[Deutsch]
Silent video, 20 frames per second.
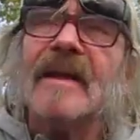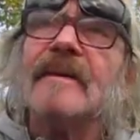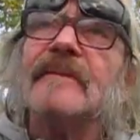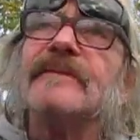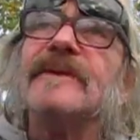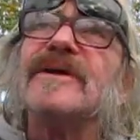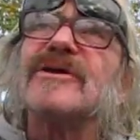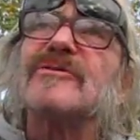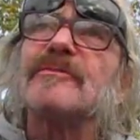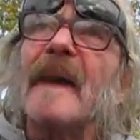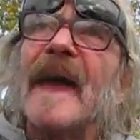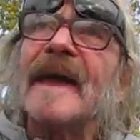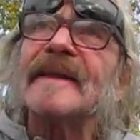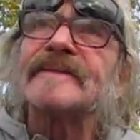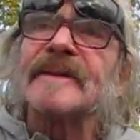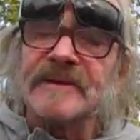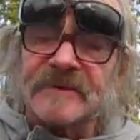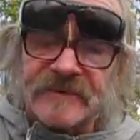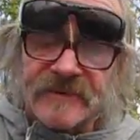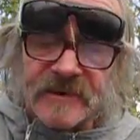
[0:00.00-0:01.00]
wie
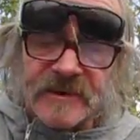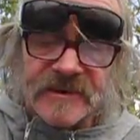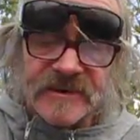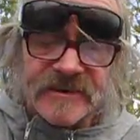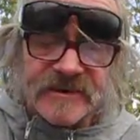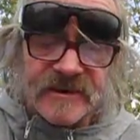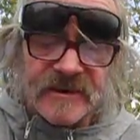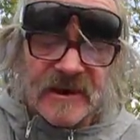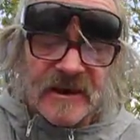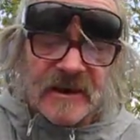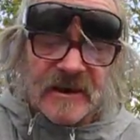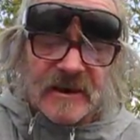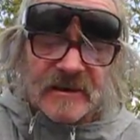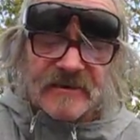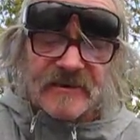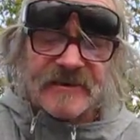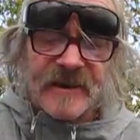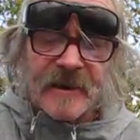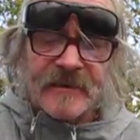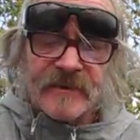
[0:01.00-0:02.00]
spät ist es,
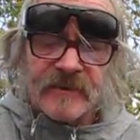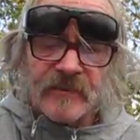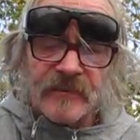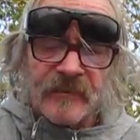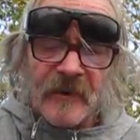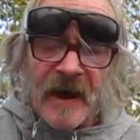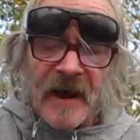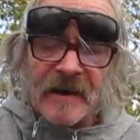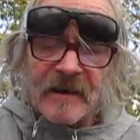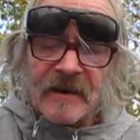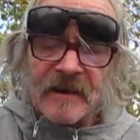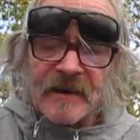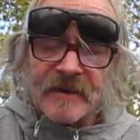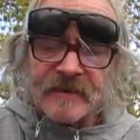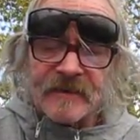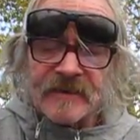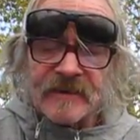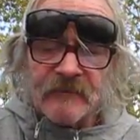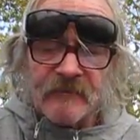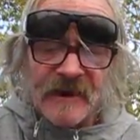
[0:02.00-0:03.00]
statt zu fragen,
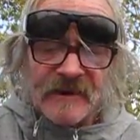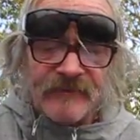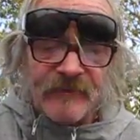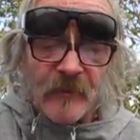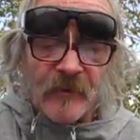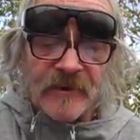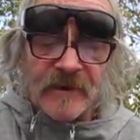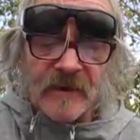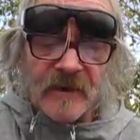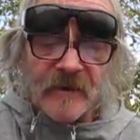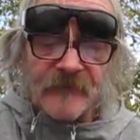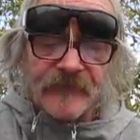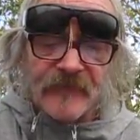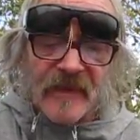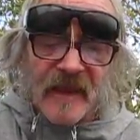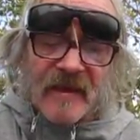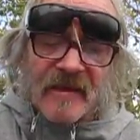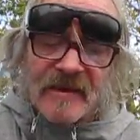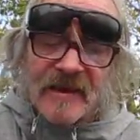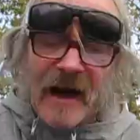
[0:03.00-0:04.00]
hätten Sie mal Feuer,
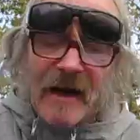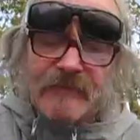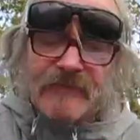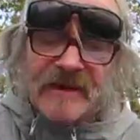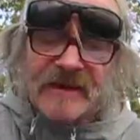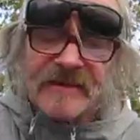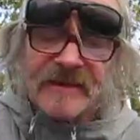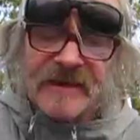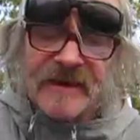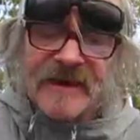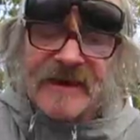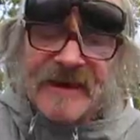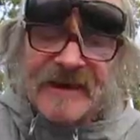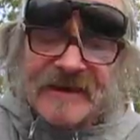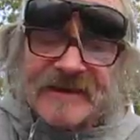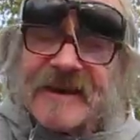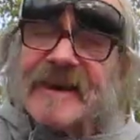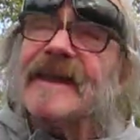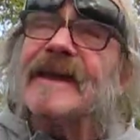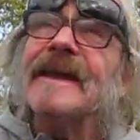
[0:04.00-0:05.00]
kam mir die
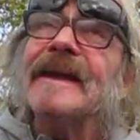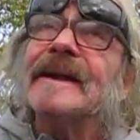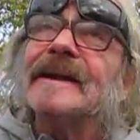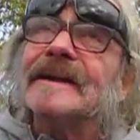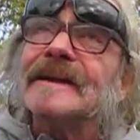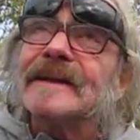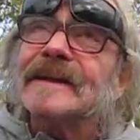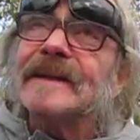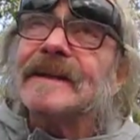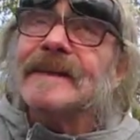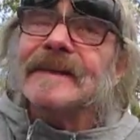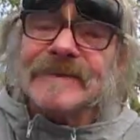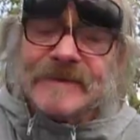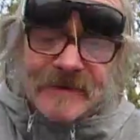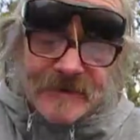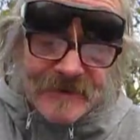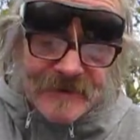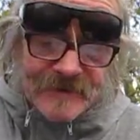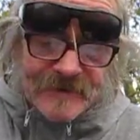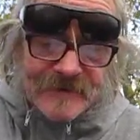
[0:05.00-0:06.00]
Idee,
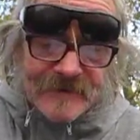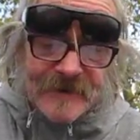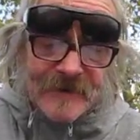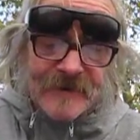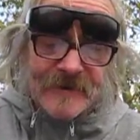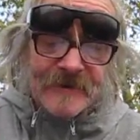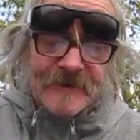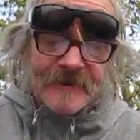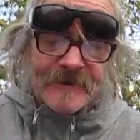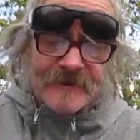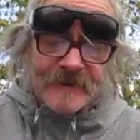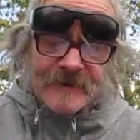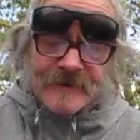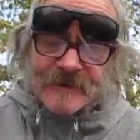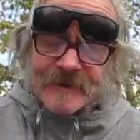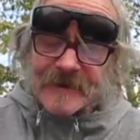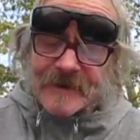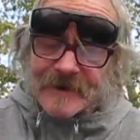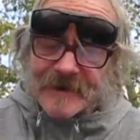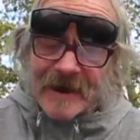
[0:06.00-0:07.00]
diese Geschichte, die
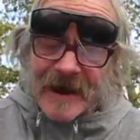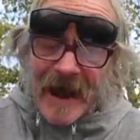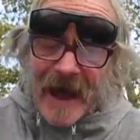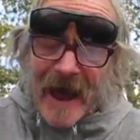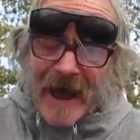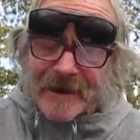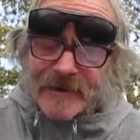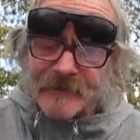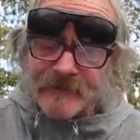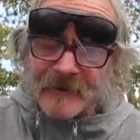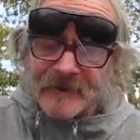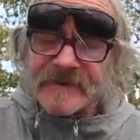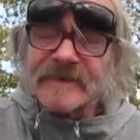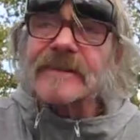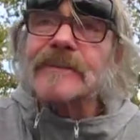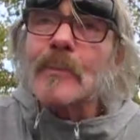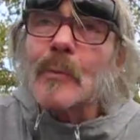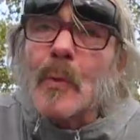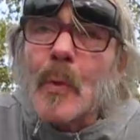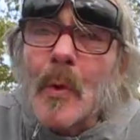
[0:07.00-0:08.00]
ich Ihnen gerade
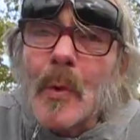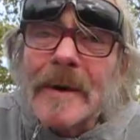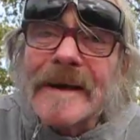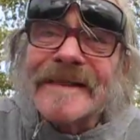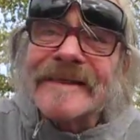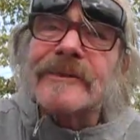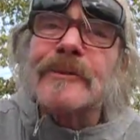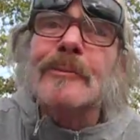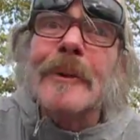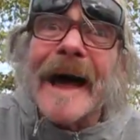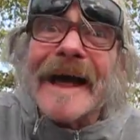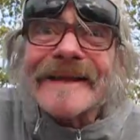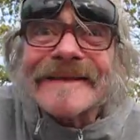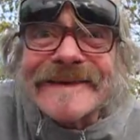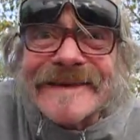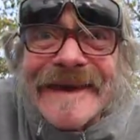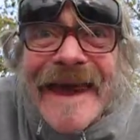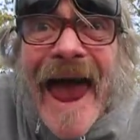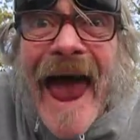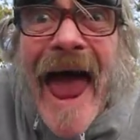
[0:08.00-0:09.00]
versuche zu
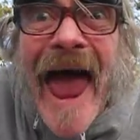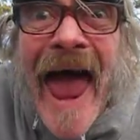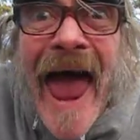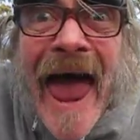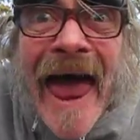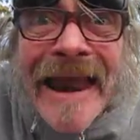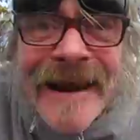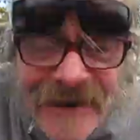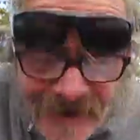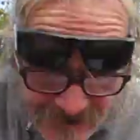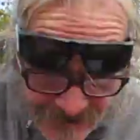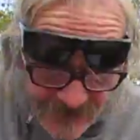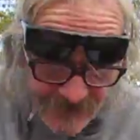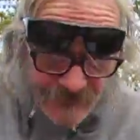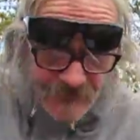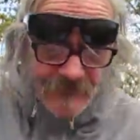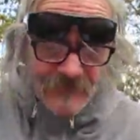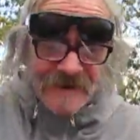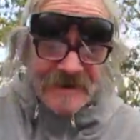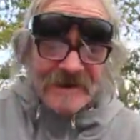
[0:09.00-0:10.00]

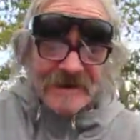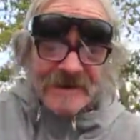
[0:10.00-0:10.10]
erzählen,